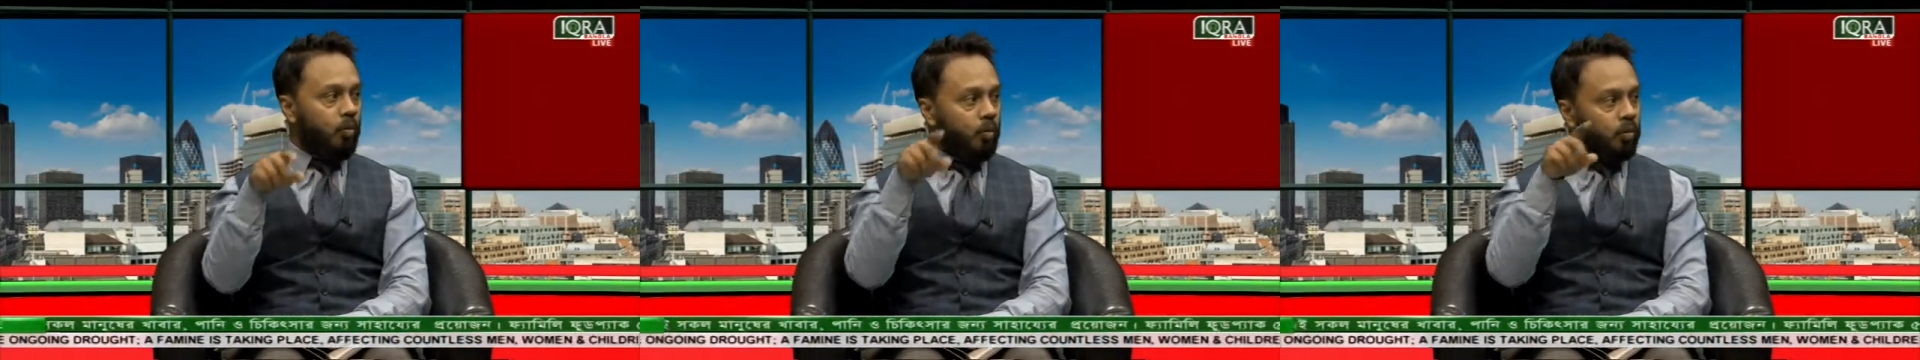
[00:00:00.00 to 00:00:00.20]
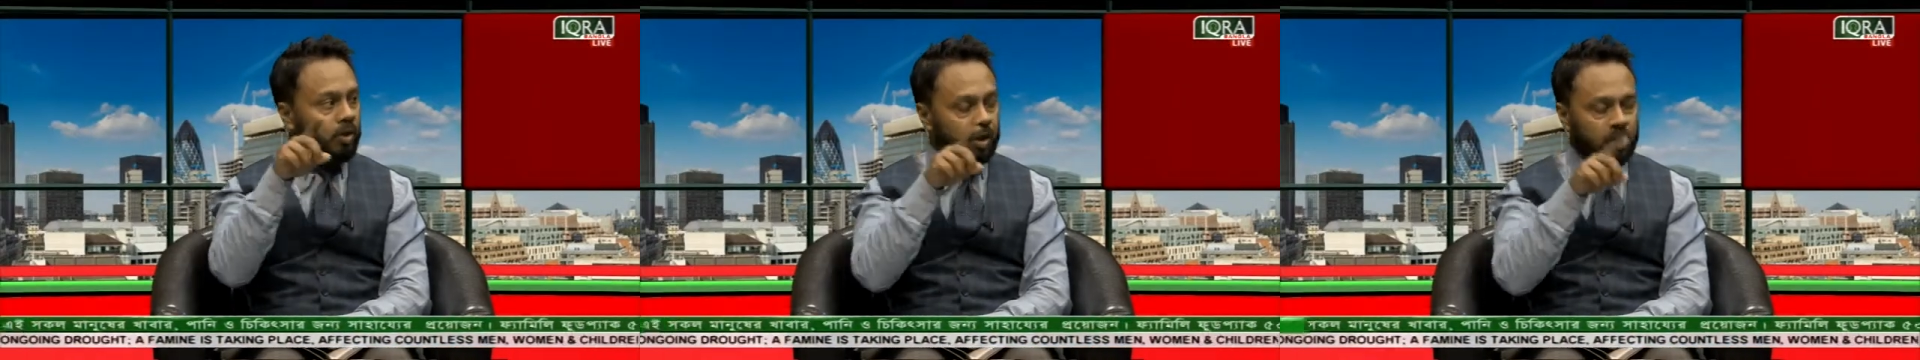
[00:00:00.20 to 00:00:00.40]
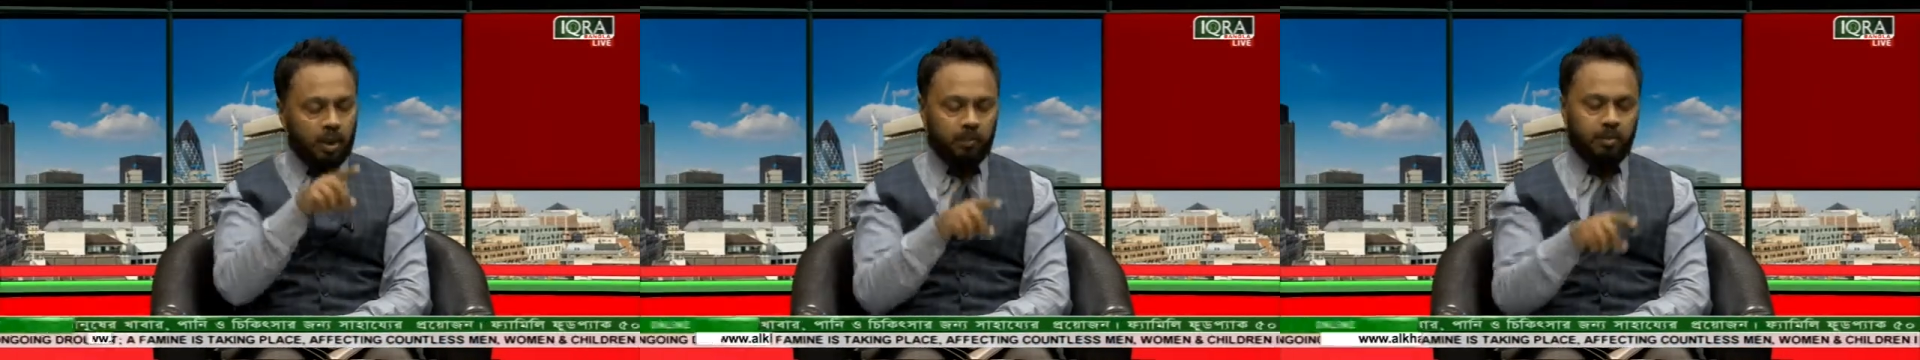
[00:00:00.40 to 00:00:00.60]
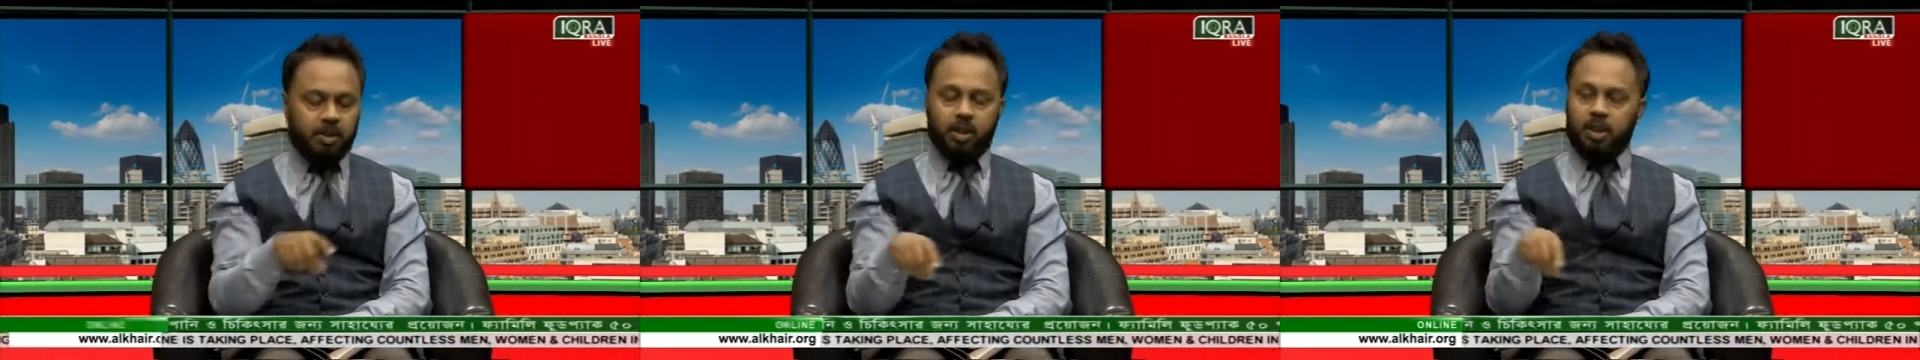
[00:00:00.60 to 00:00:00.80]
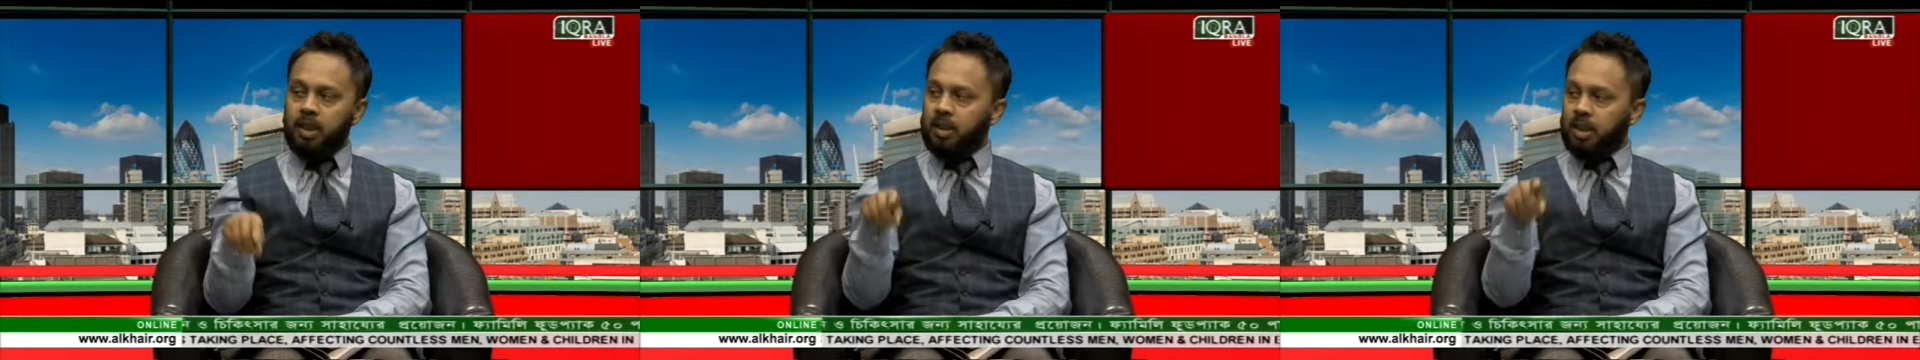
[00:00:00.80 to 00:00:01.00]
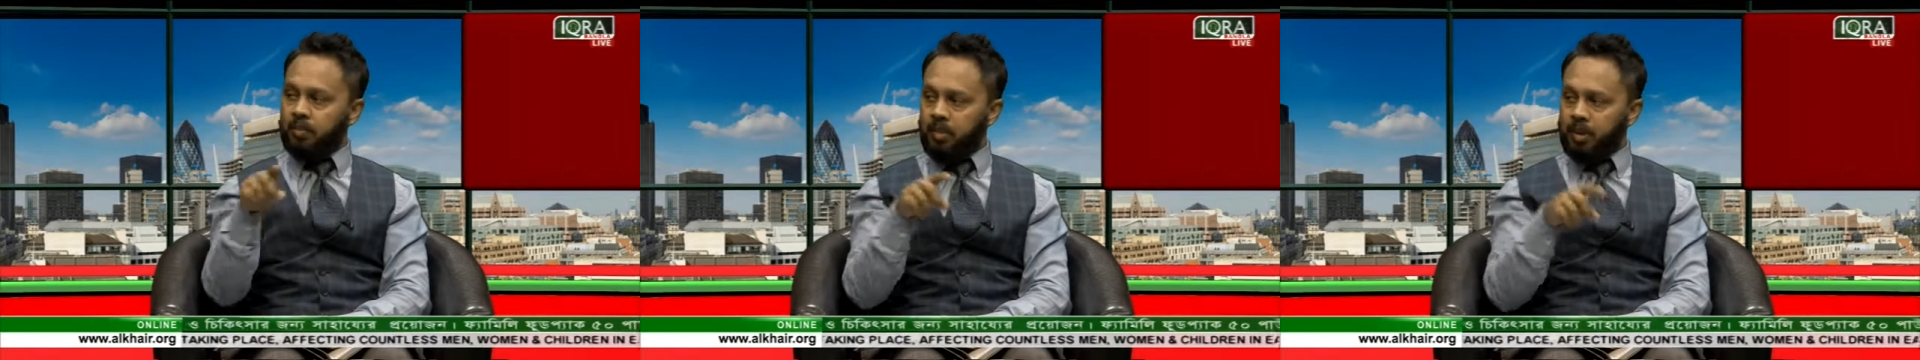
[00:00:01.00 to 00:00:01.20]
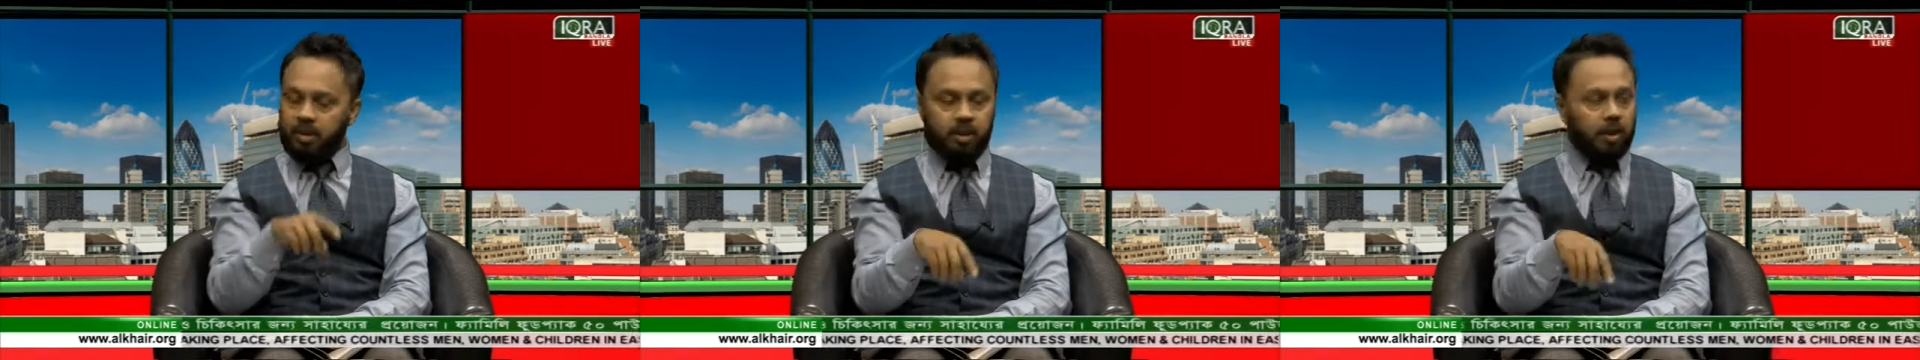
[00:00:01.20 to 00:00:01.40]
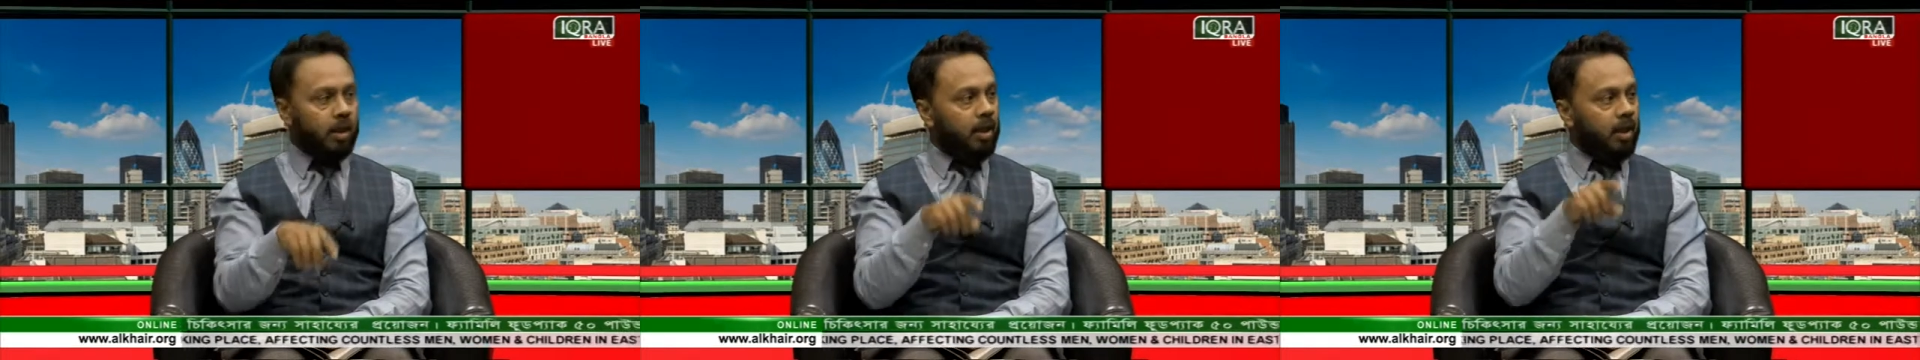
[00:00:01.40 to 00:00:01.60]
ওদেরকে আপনি শিক্ষা দিতে পারেন
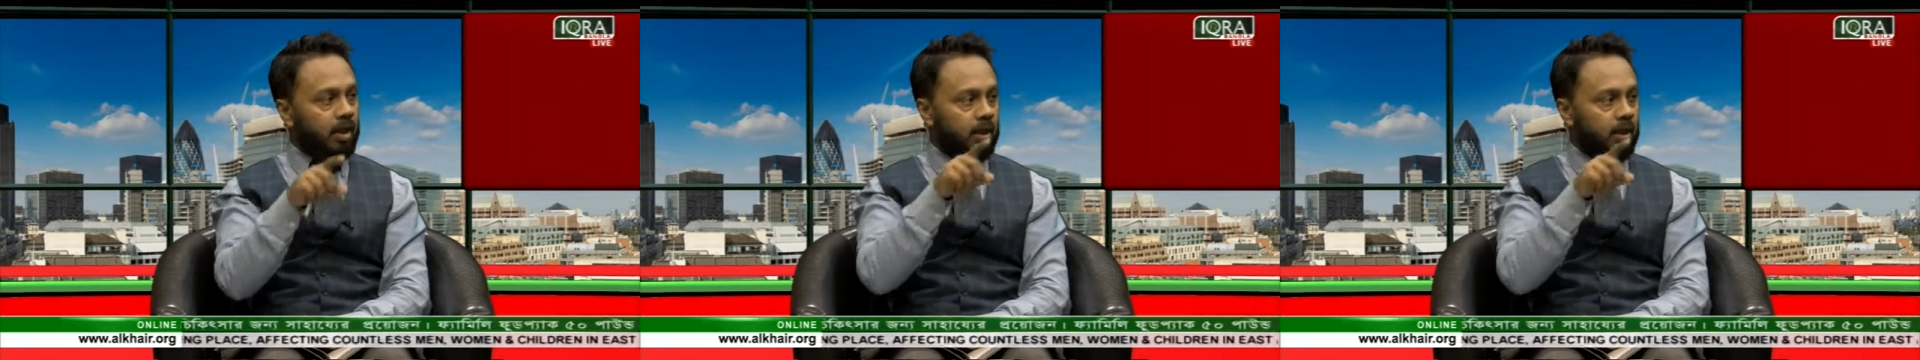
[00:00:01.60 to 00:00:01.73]
যে দেখেন